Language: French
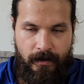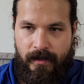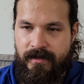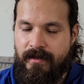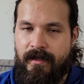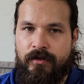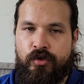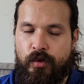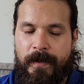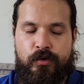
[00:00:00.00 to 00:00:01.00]
Et c'était
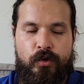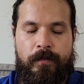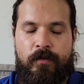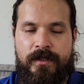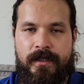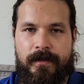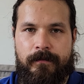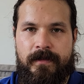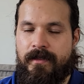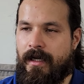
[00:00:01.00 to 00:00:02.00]
super dur pour moi d'y aller,
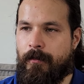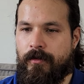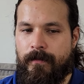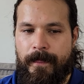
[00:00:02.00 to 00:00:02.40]
littéralement.